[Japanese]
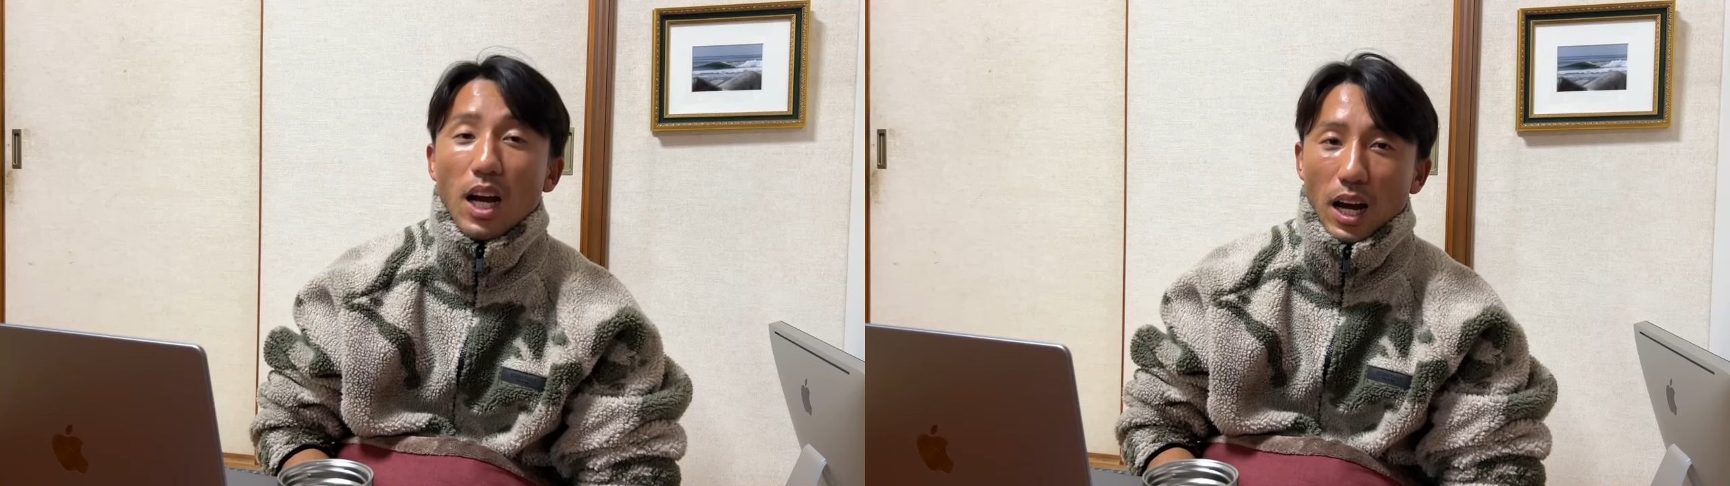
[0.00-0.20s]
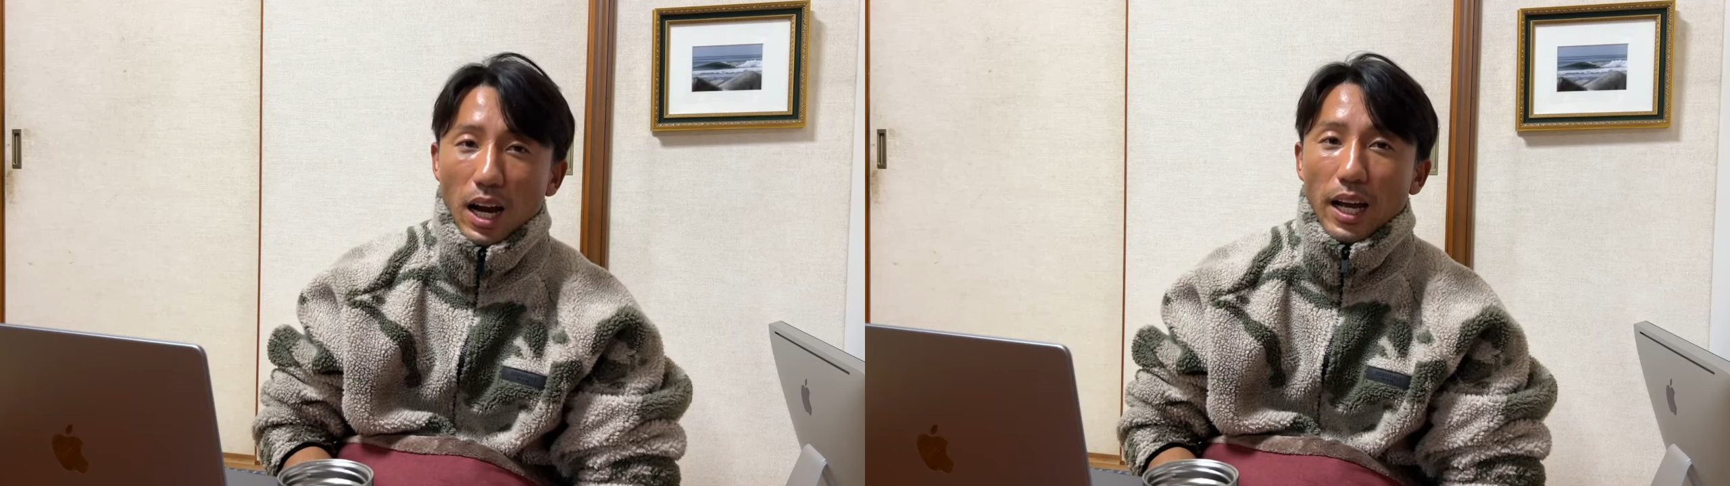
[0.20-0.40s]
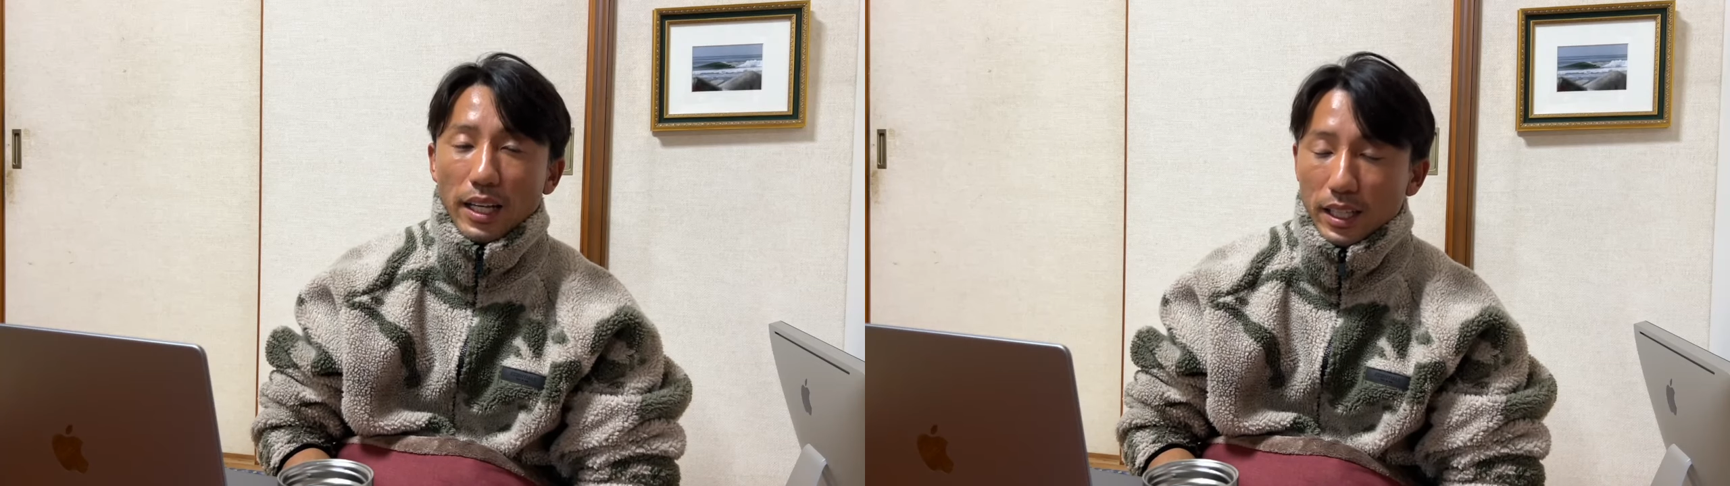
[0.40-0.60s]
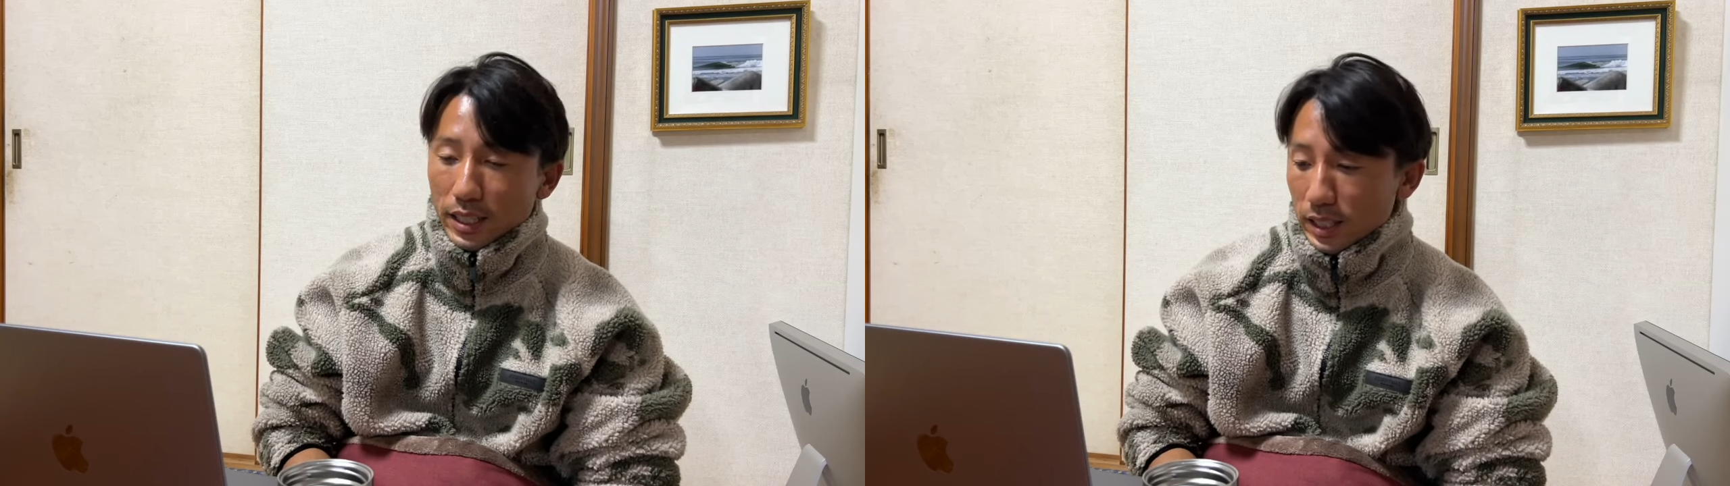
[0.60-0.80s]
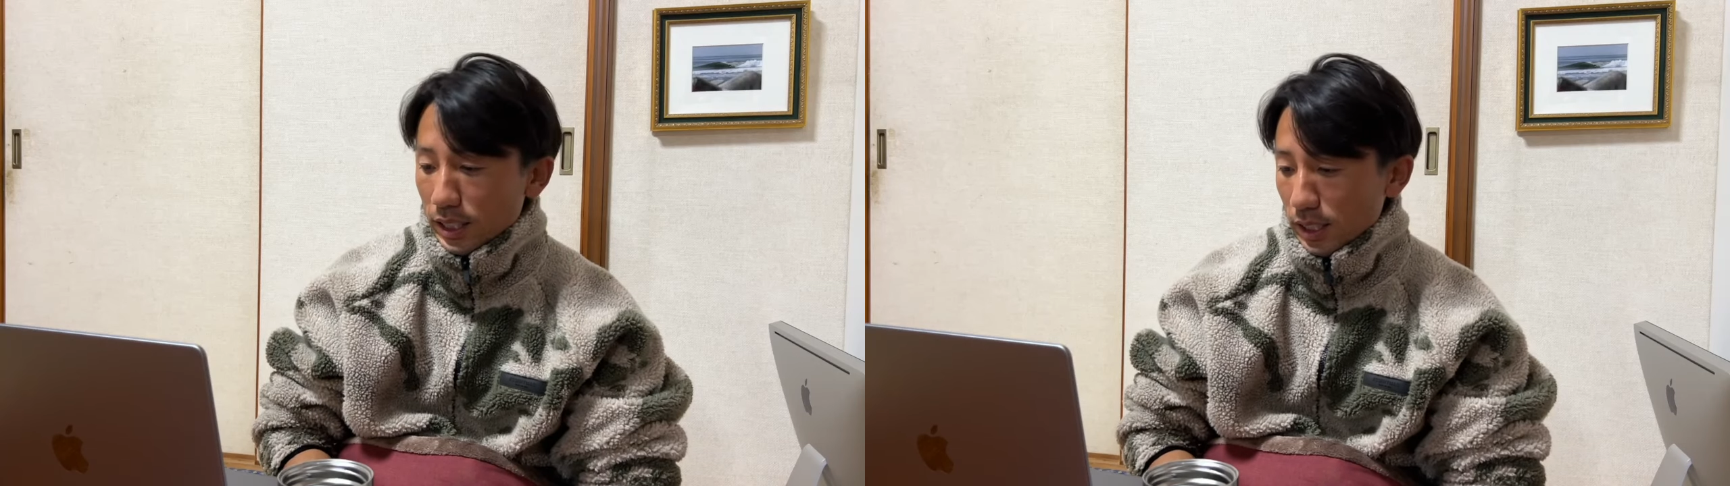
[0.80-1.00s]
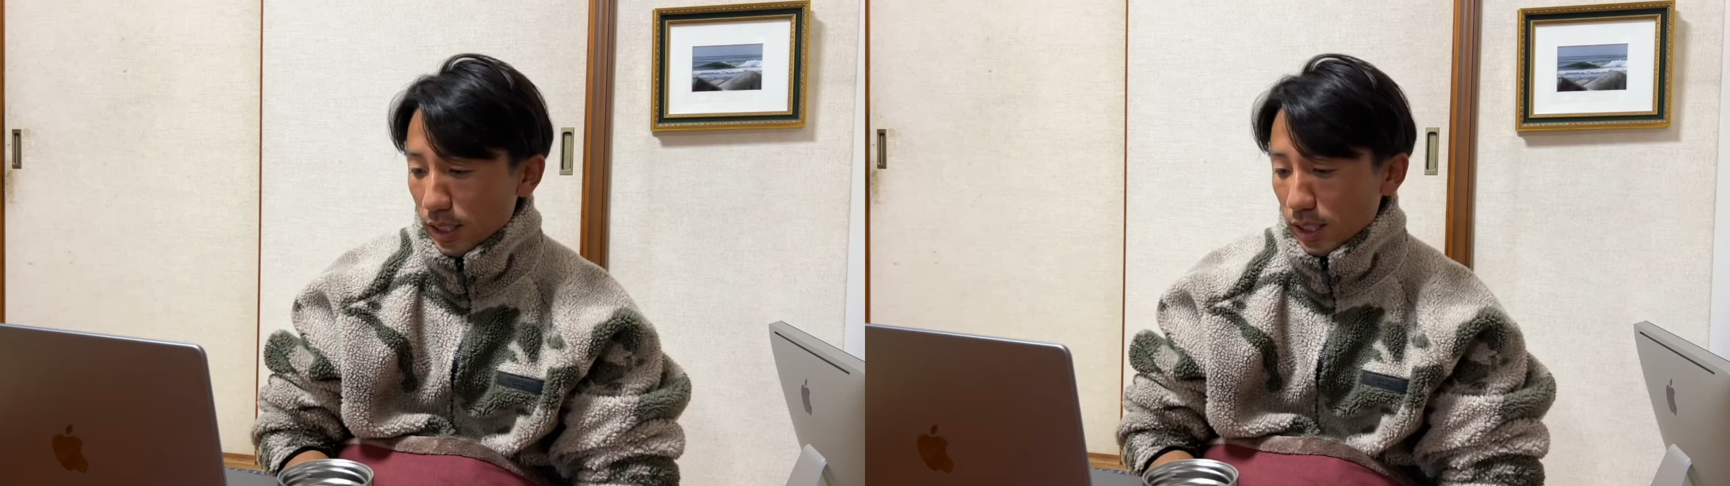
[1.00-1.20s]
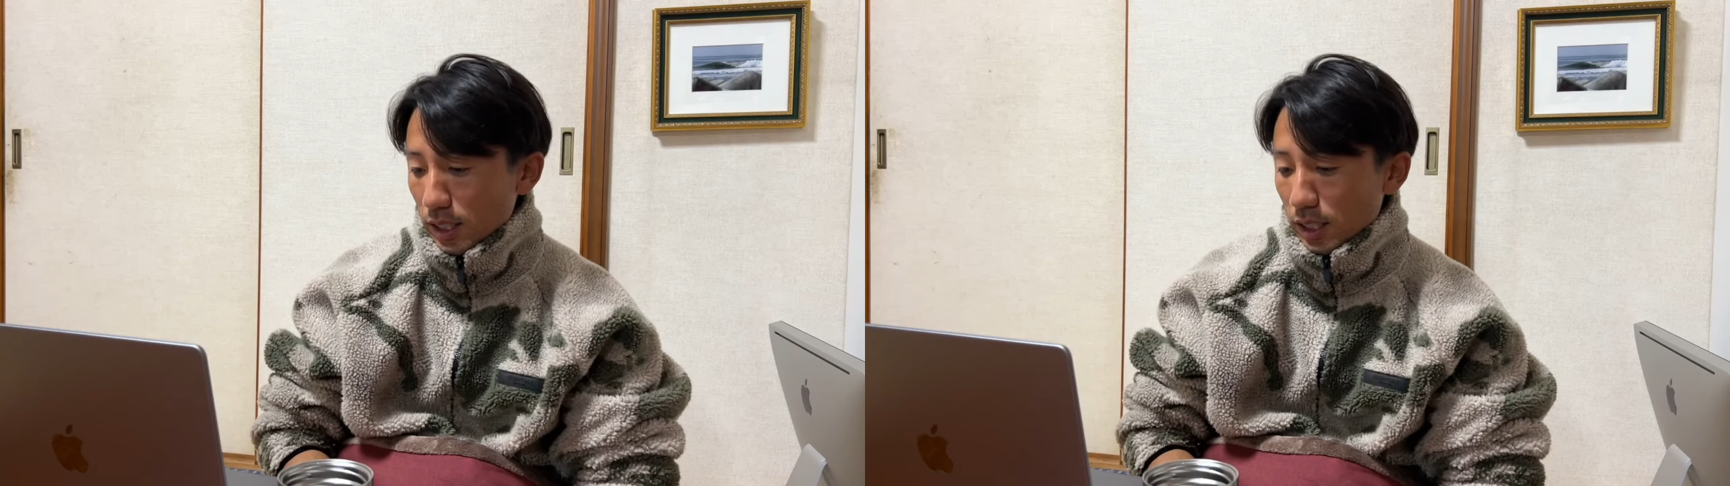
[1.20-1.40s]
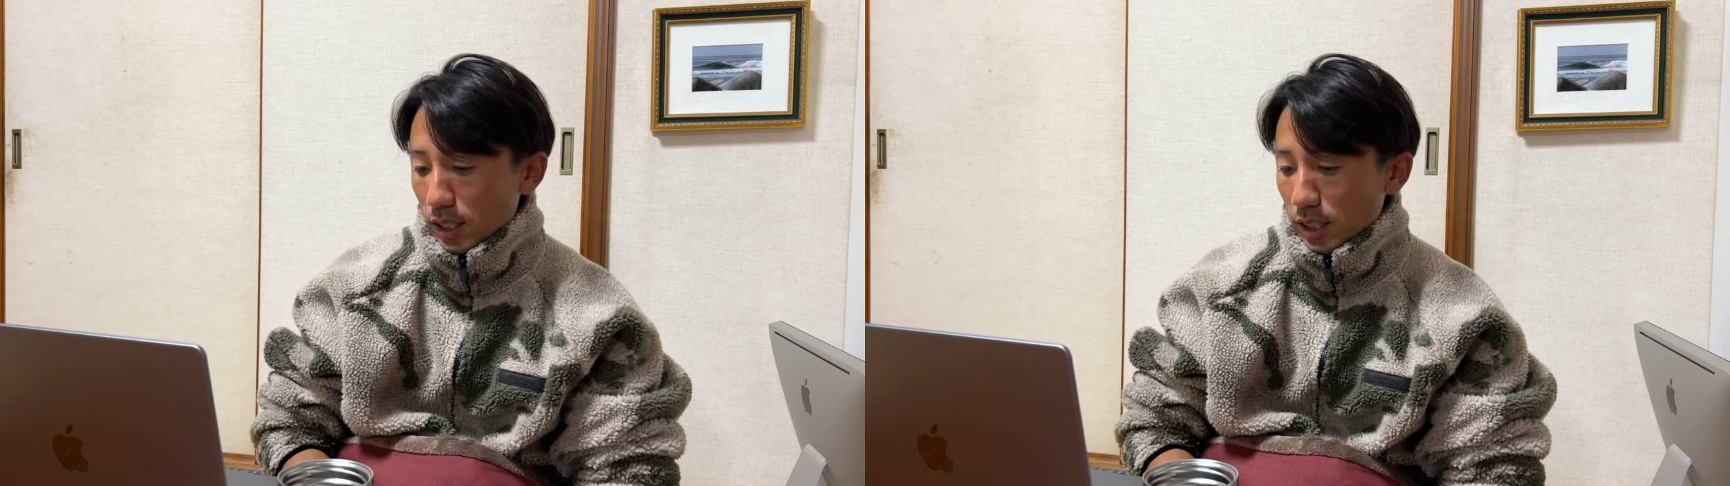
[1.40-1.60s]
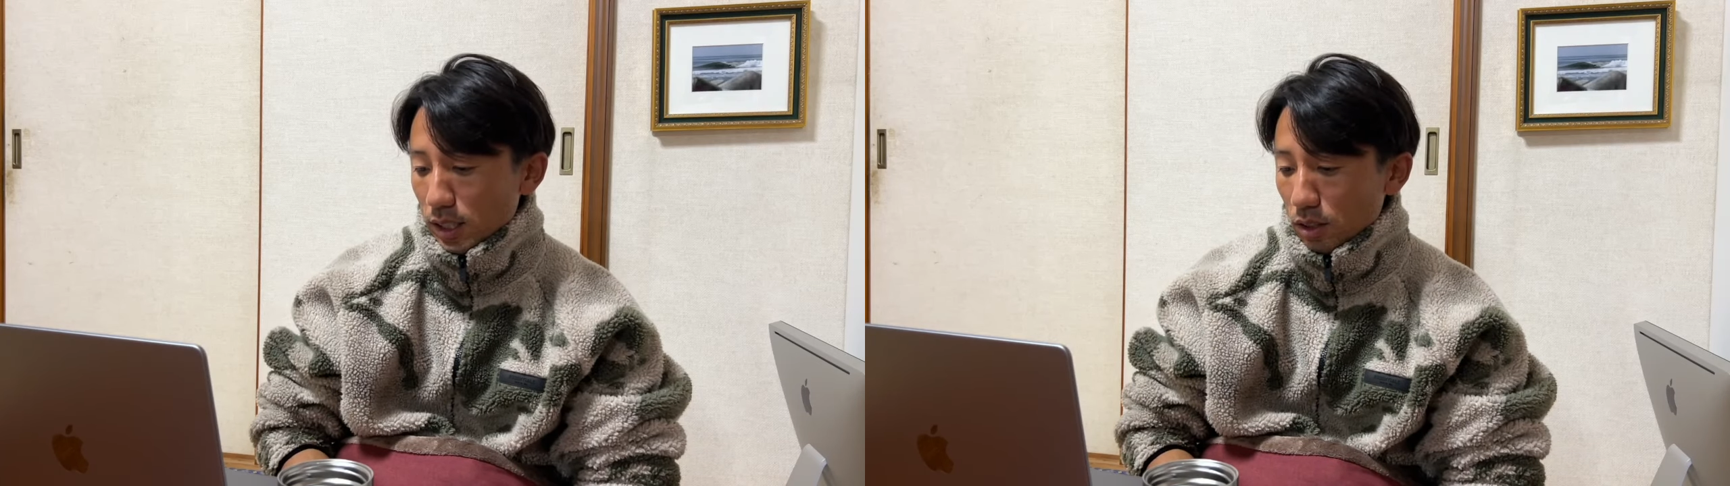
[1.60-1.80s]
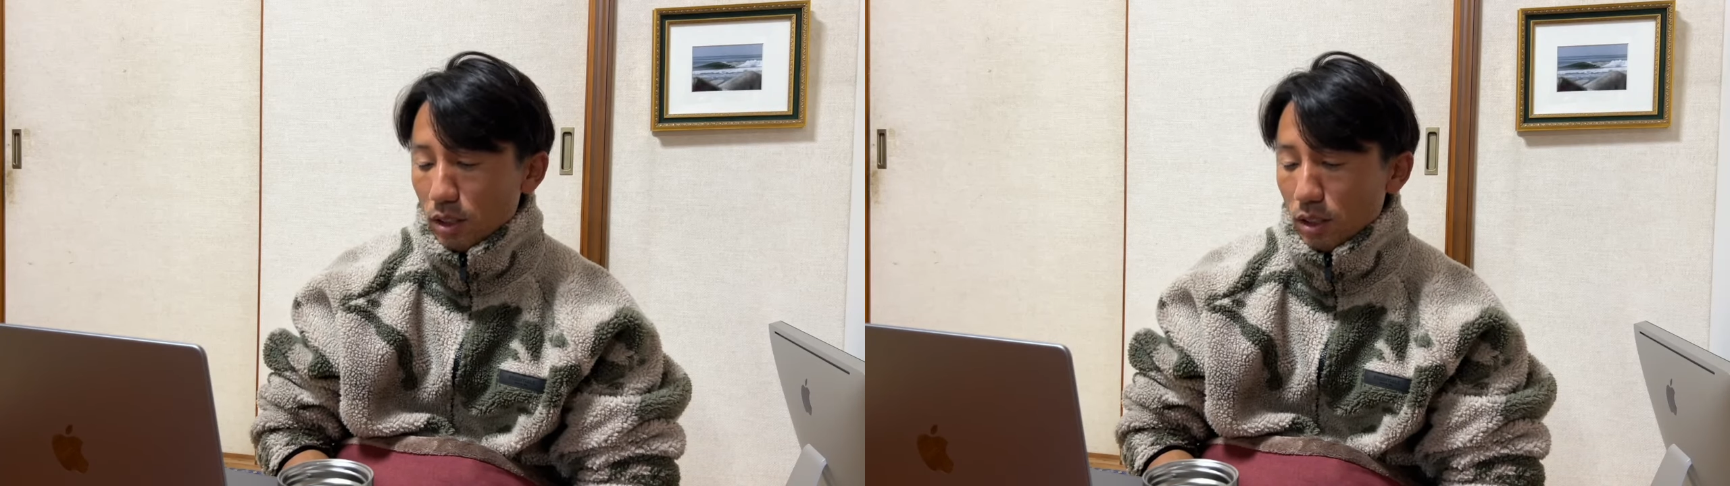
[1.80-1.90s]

はいど